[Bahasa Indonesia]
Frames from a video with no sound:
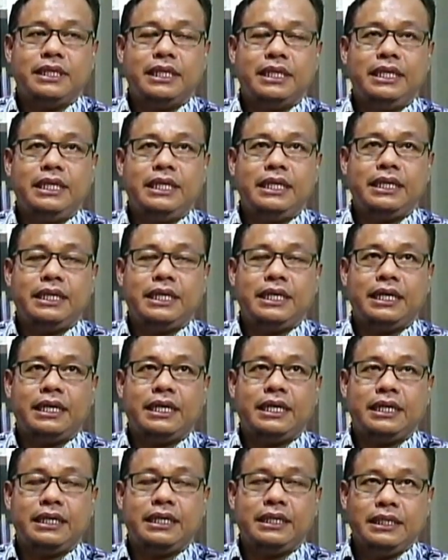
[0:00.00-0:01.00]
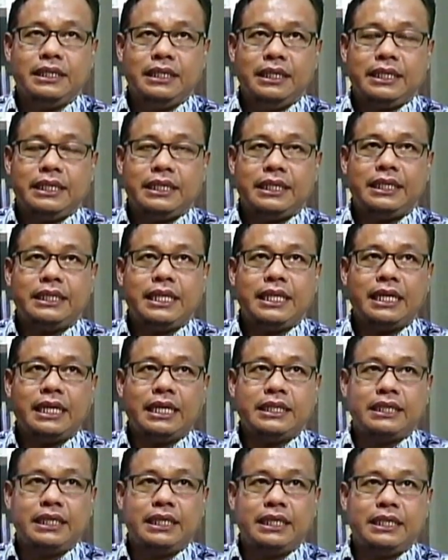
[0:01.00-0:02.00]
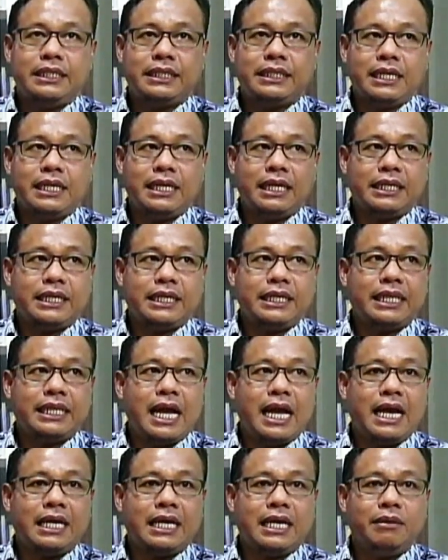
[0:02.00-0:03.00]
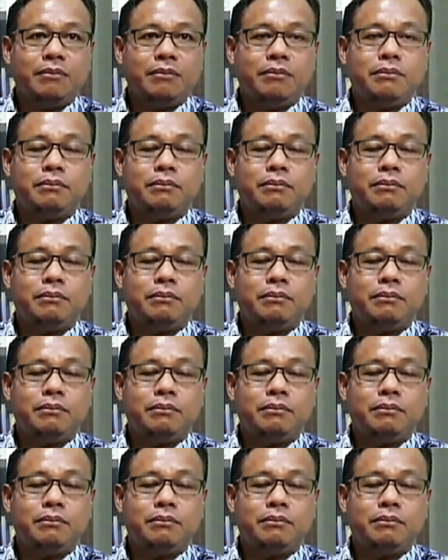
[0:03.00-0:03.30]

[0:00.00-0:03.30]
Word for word: Jadi uh, kita nanti di sana kita akan